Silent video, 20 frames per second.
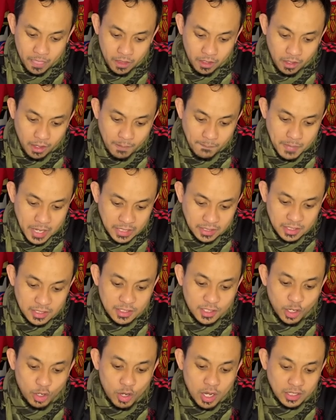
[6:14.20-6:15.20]

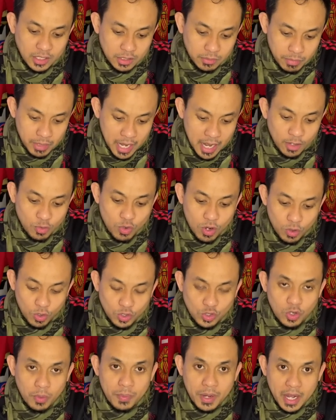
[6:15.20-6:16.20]
Manchester United menang
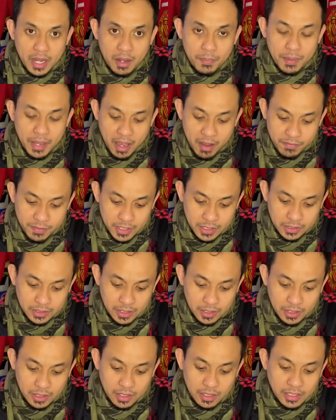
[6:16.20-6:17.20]
2-0 menghadapi
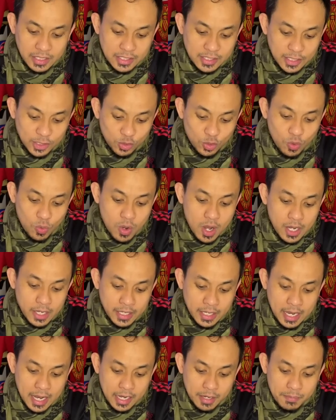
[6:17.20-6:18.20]
Everton. Di situ gue
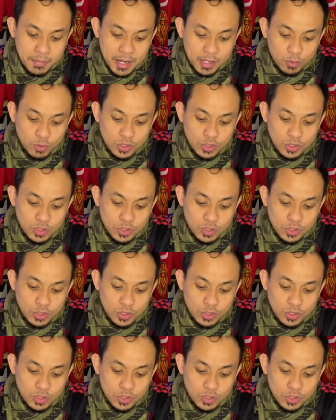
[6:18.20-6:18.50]
lingkari Marcus